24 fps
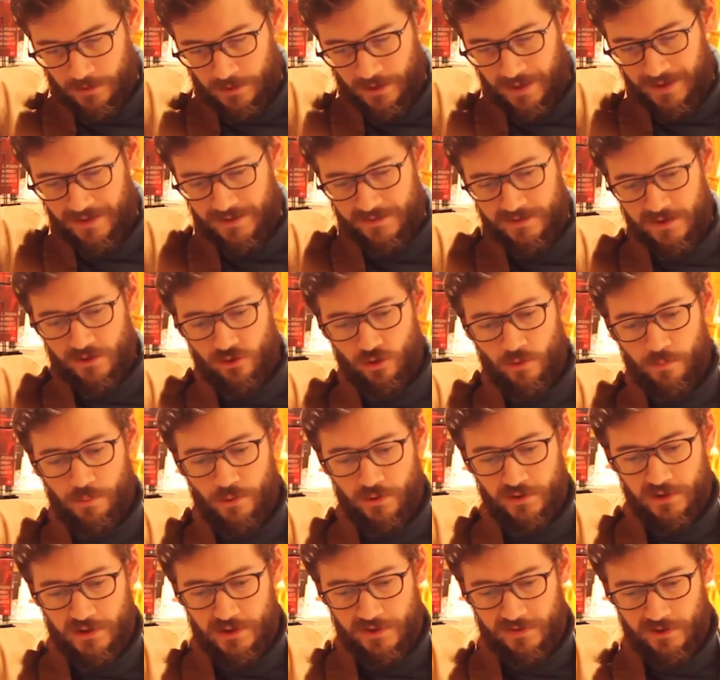À laisser
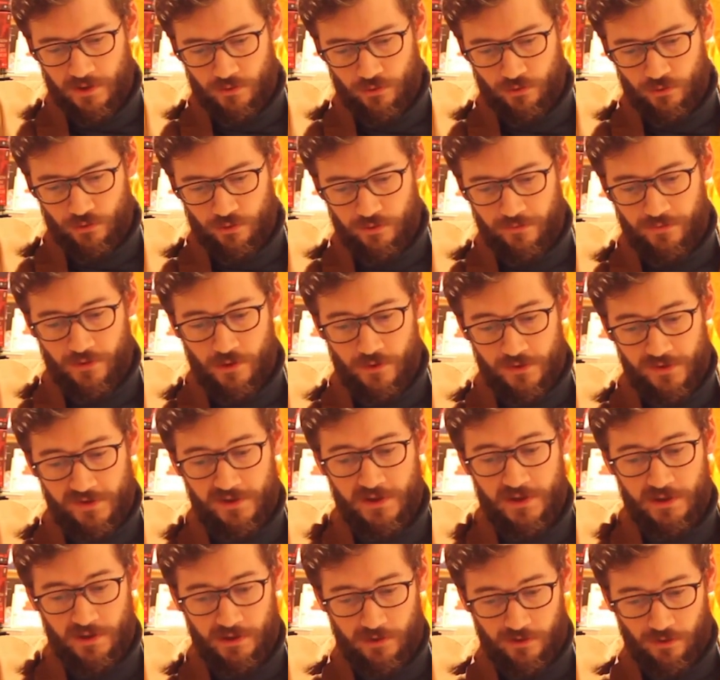s'opposer les uns aux autres
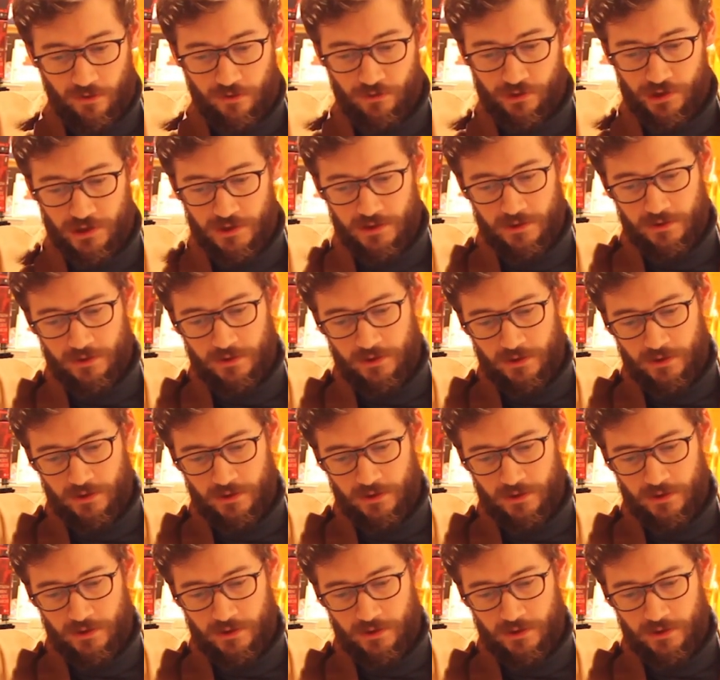Français et étrangers,